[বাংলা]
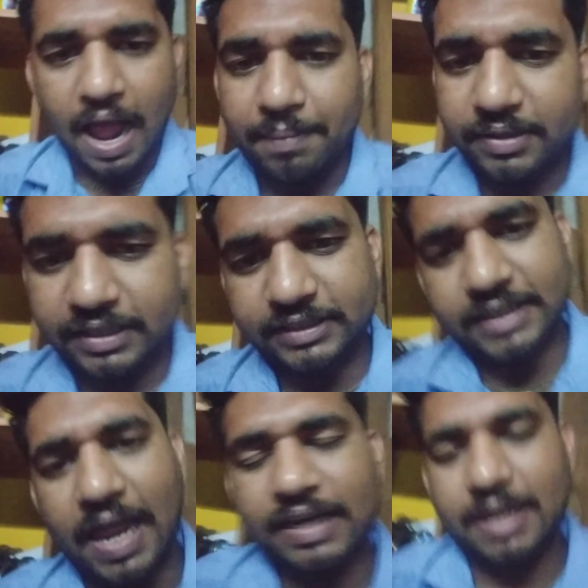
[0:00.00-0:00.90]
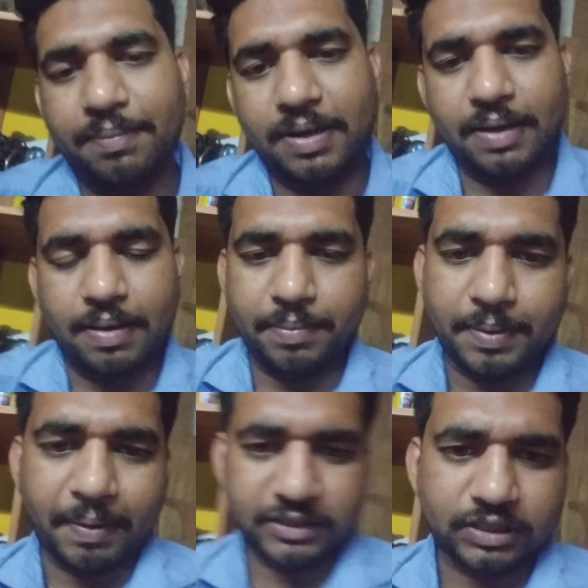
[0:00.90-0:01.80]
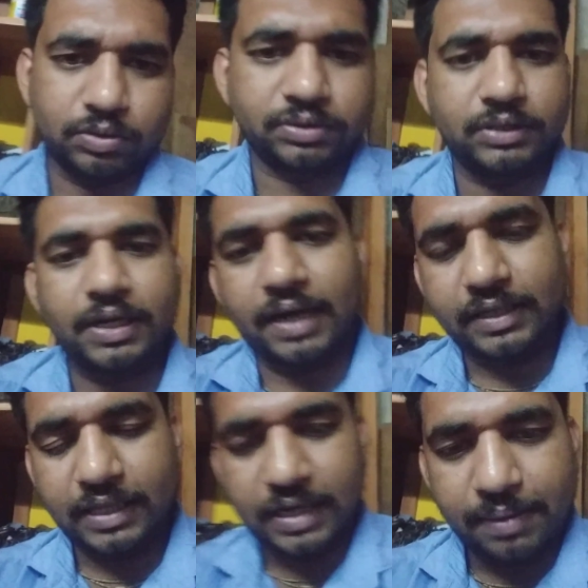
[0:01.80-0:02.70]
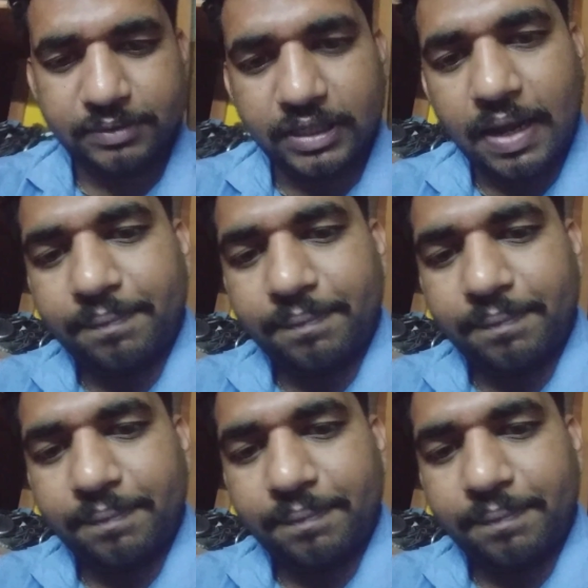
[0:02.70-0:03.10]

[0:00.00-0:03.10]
আমাদের যে কালকে আমরা আমি বাজার করছি কালকে দেখলাম যে